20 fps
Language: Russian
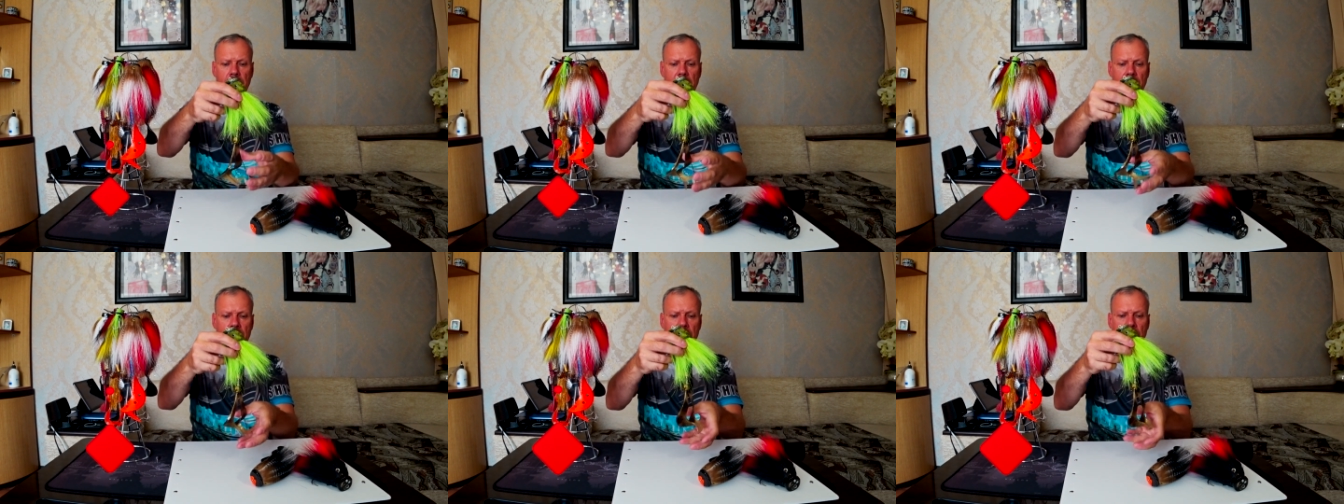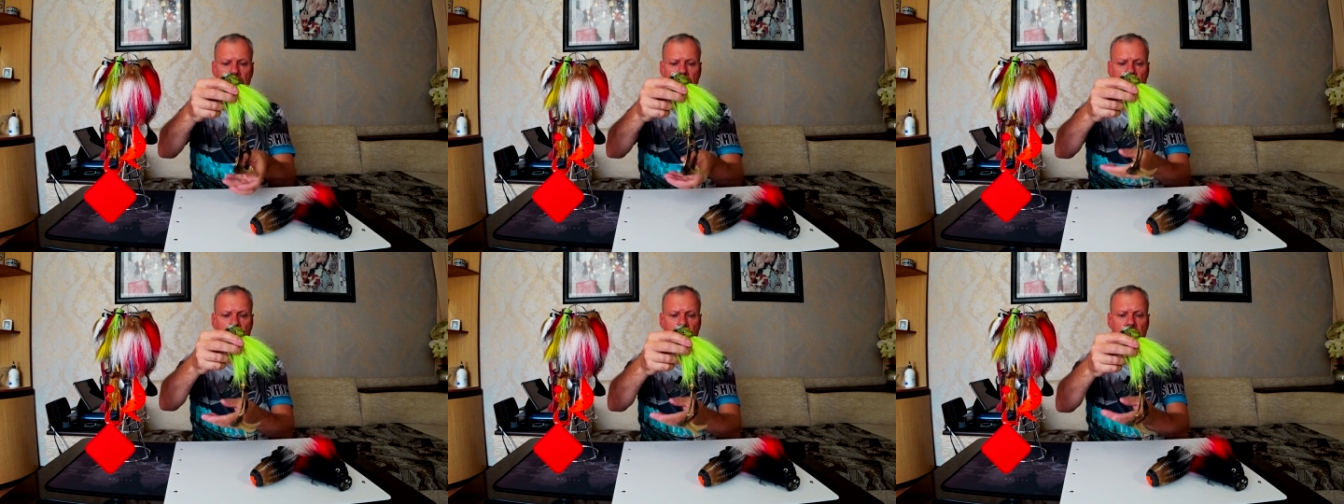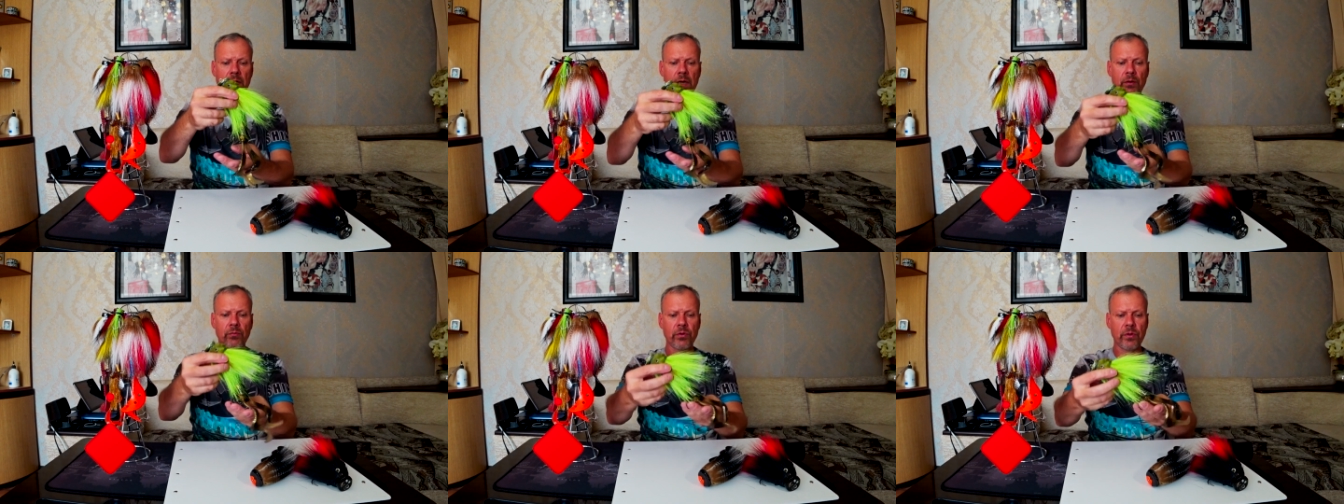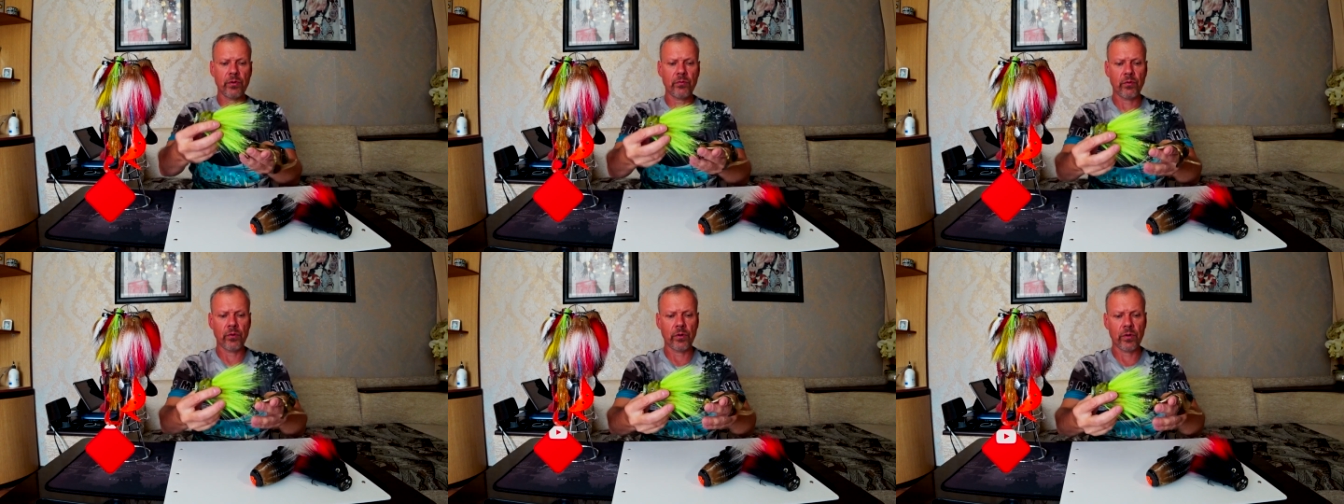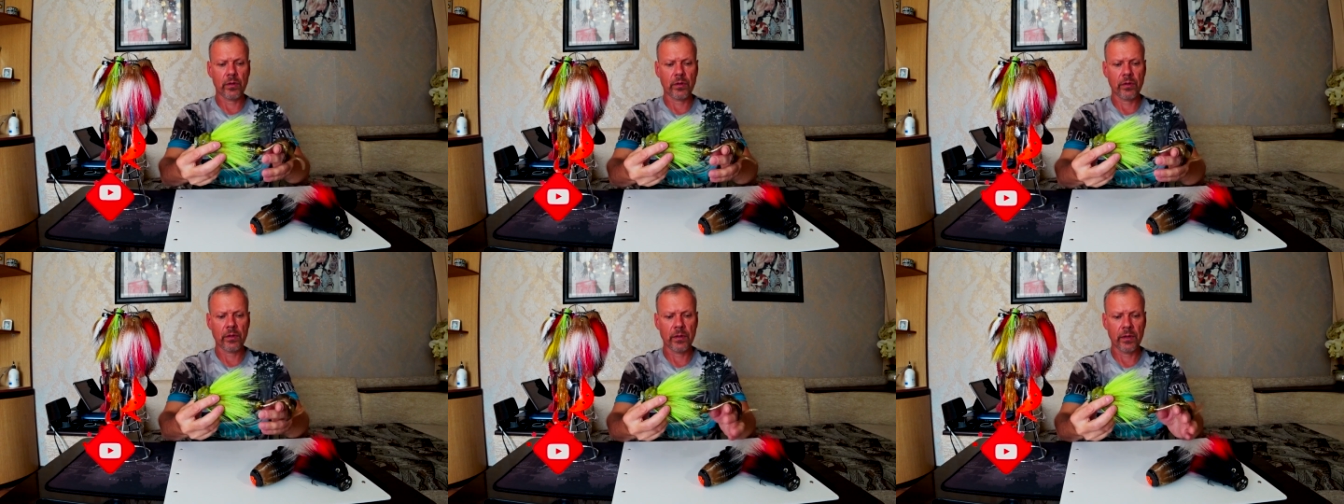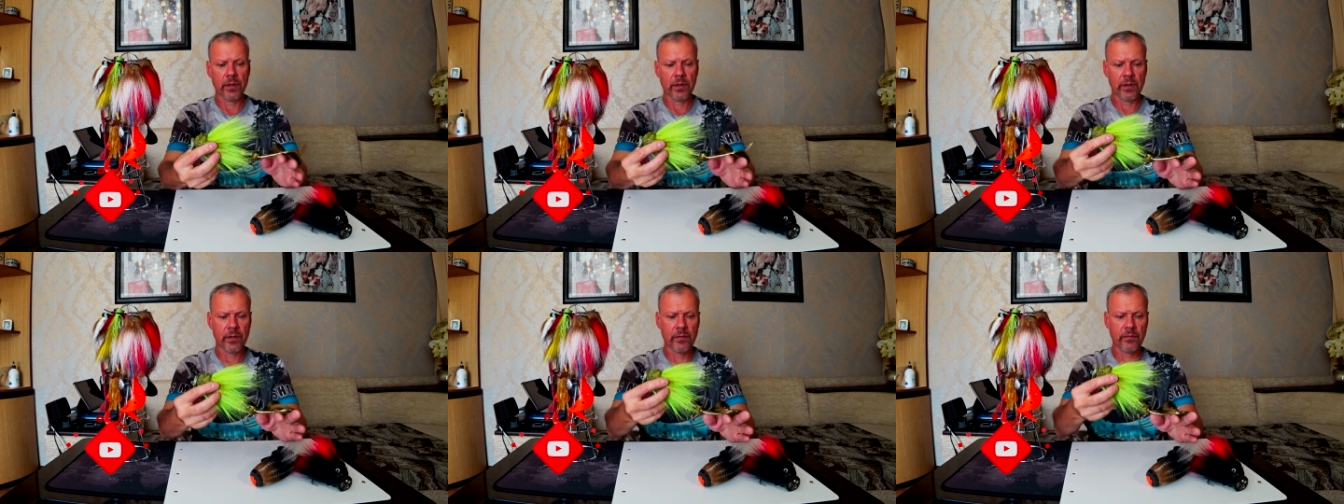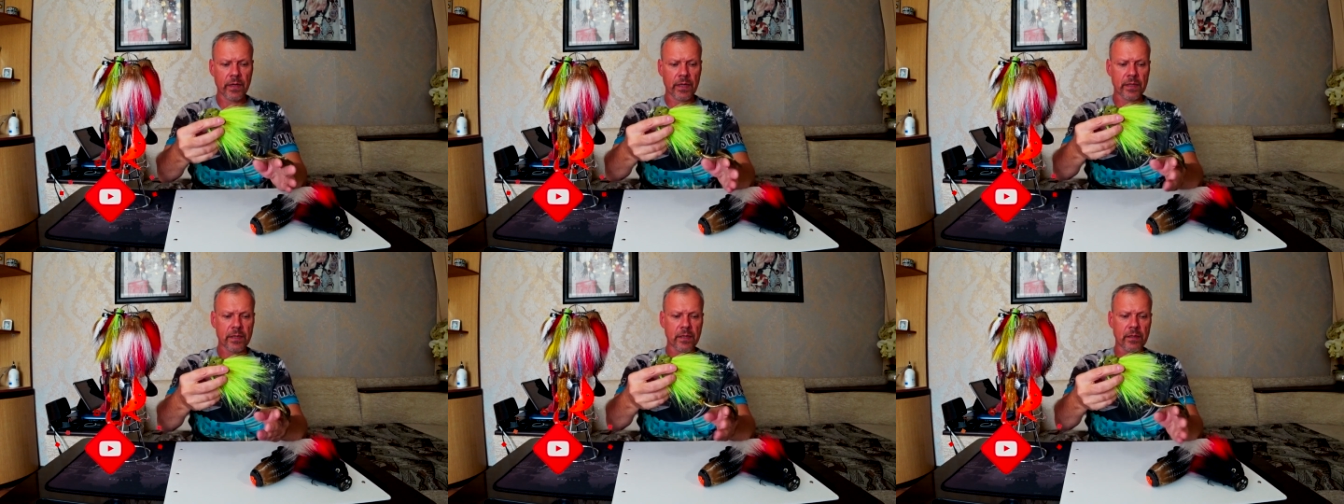Длина у него
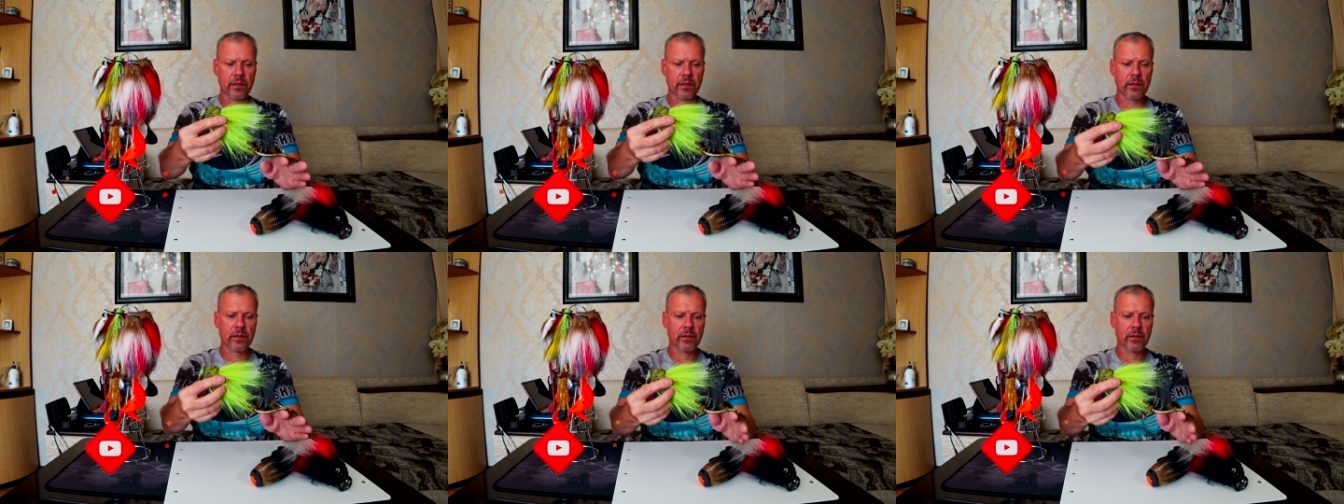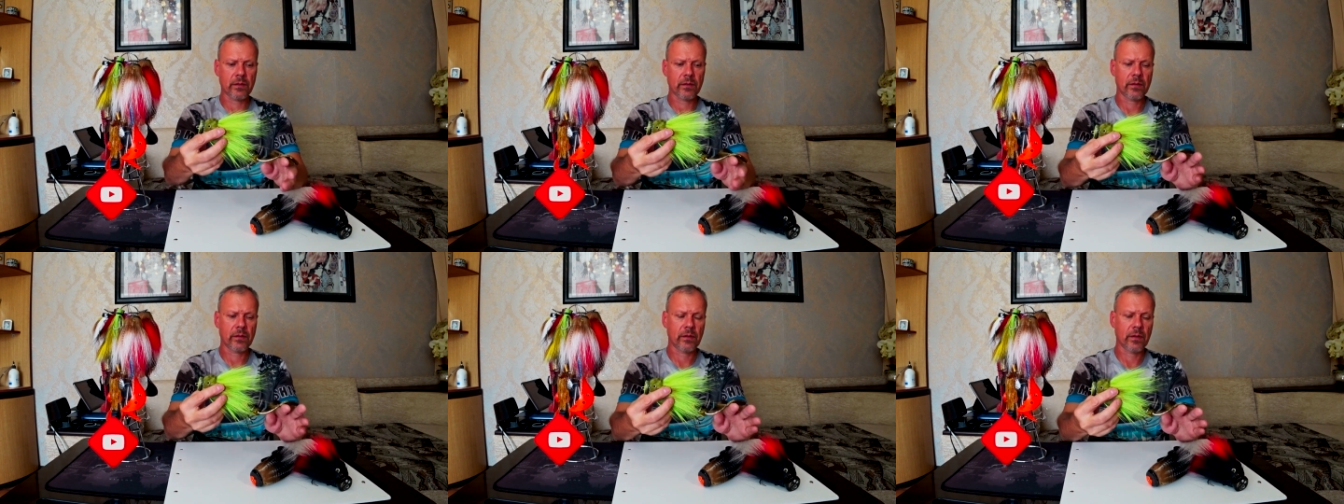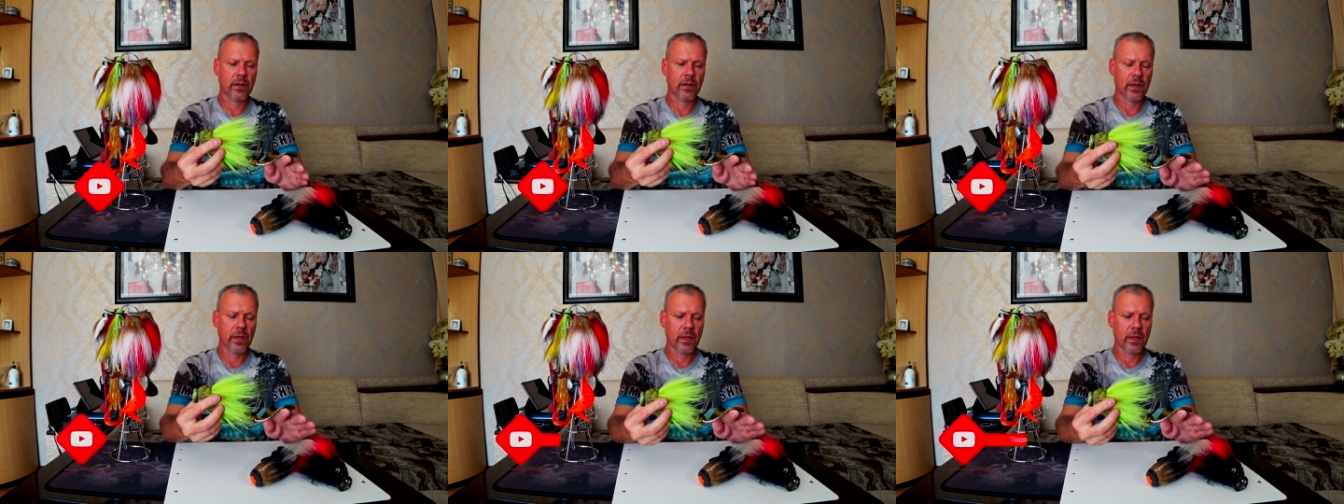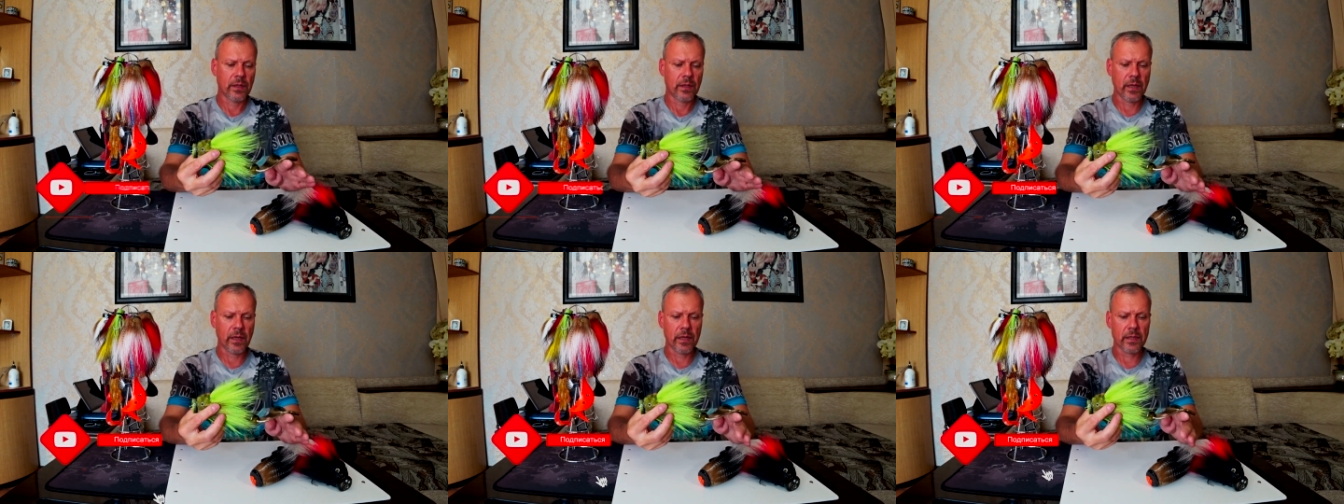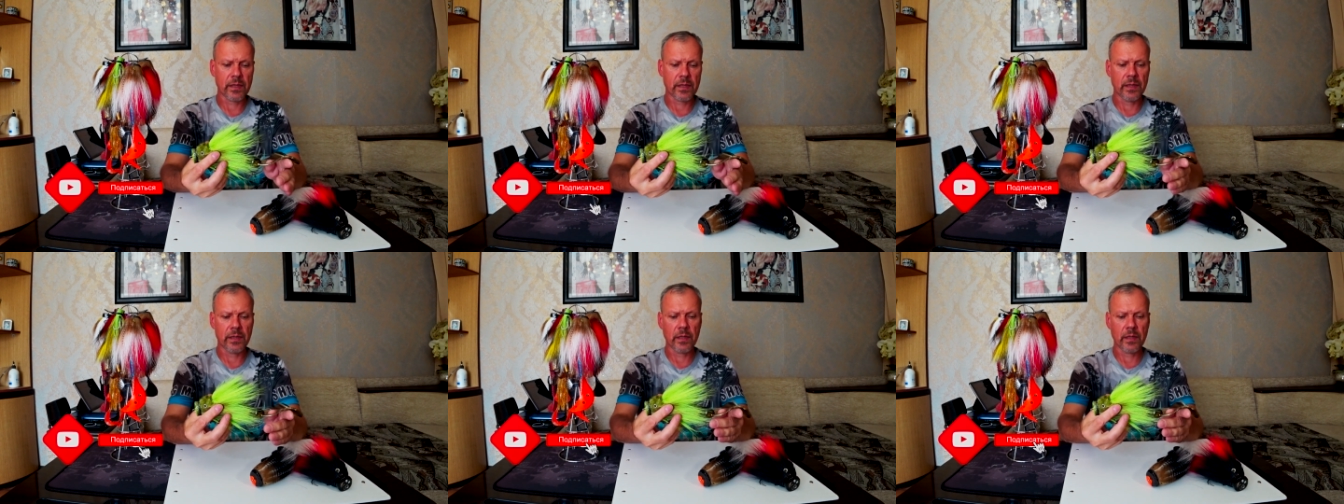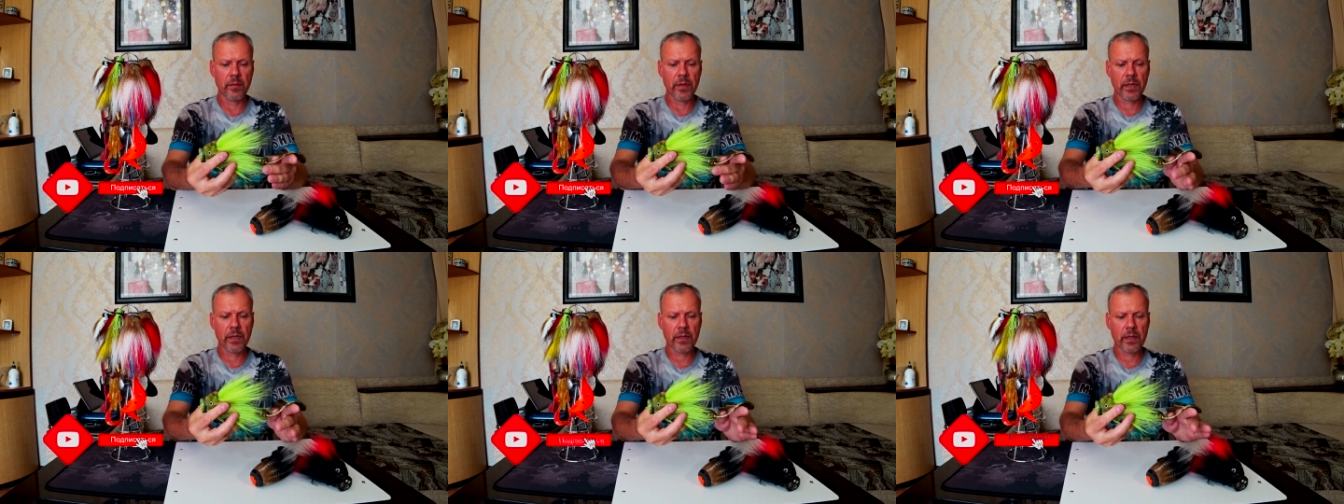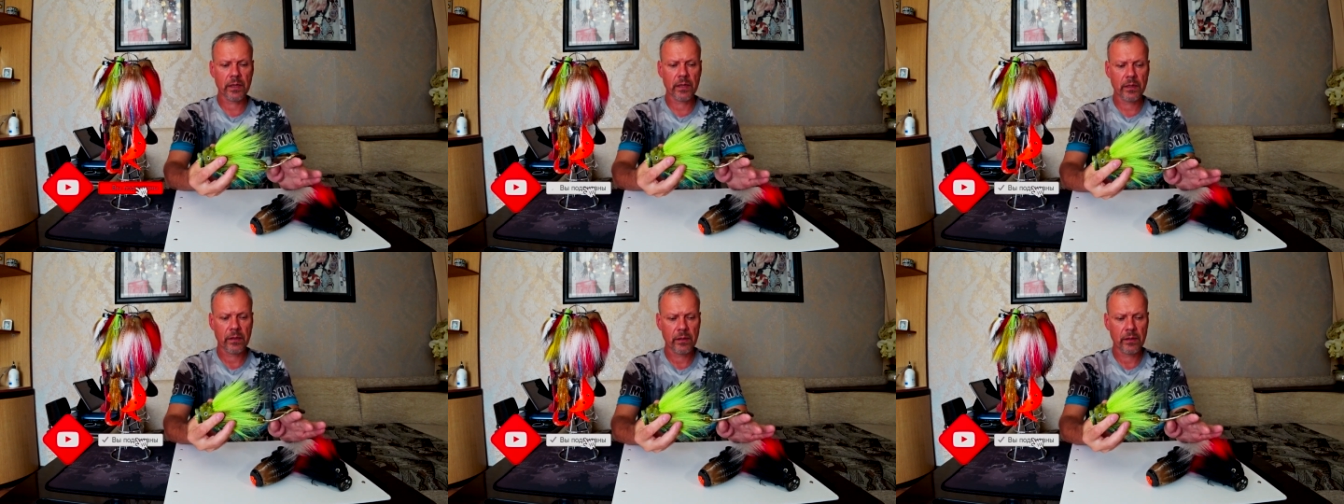23 э,
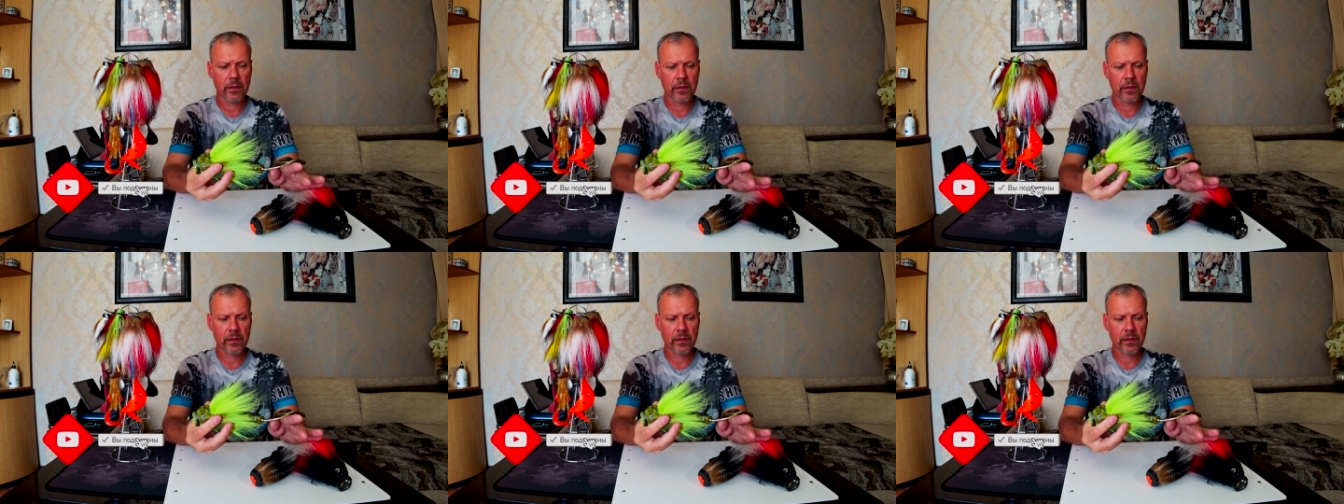сантиметра.